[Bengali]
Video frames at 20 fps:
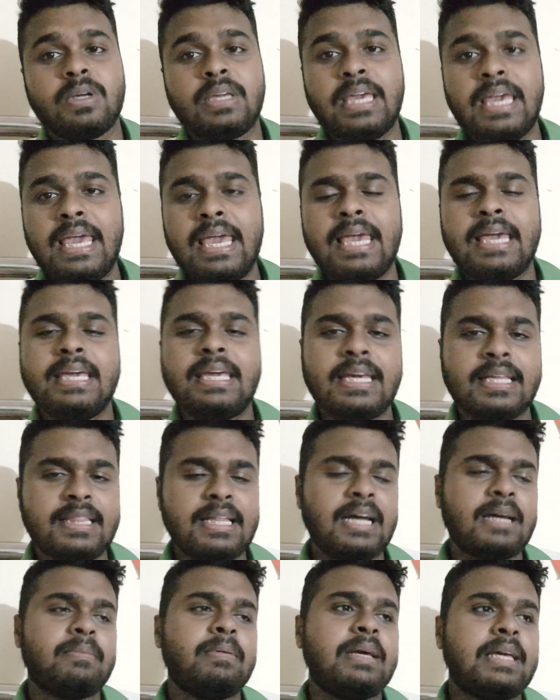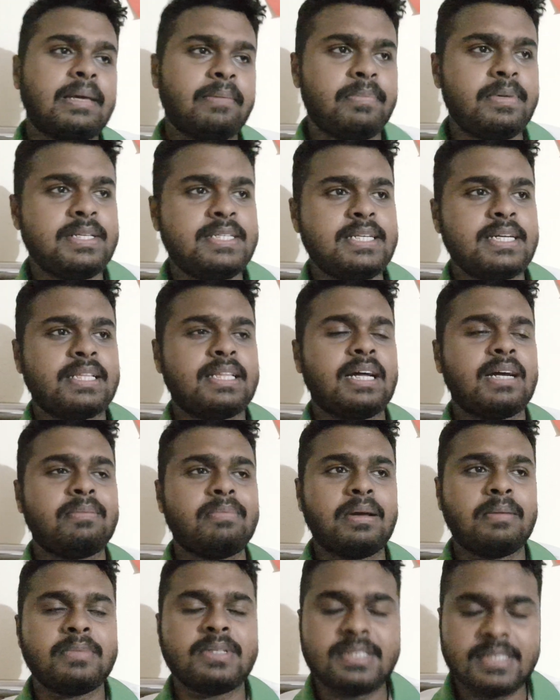কে এগিয়ে থাকবে কে পিছিয়ে
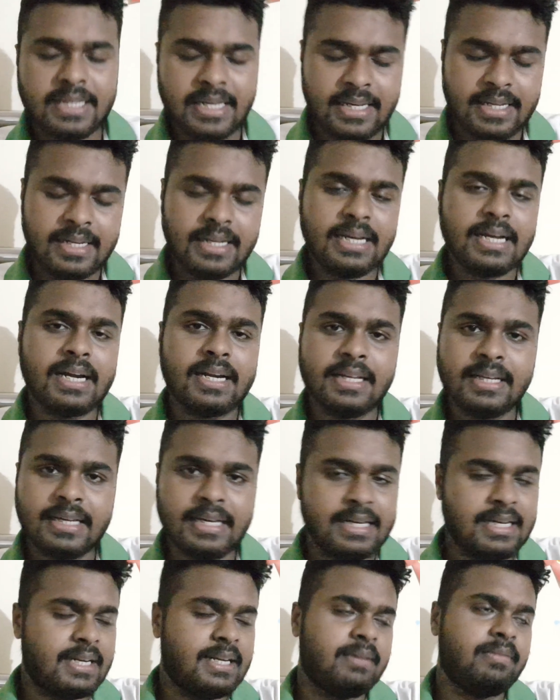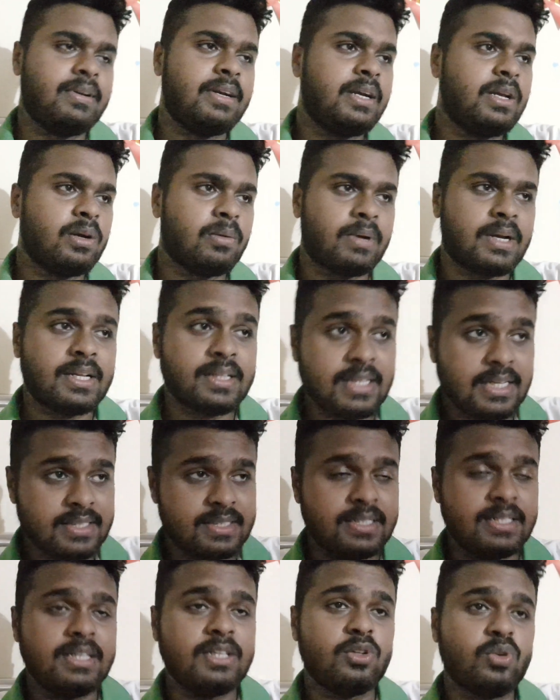থাকবে আমি সেই রিগার্ডিং এখানে ভিডিও বানাতে
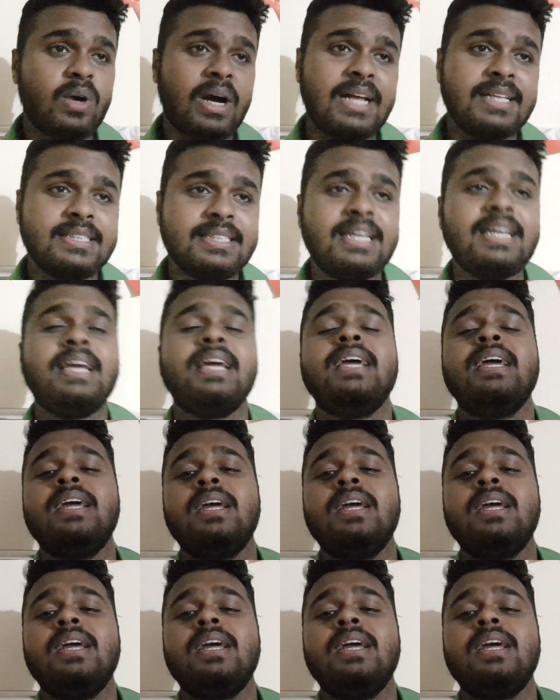আসিনি তো আজকে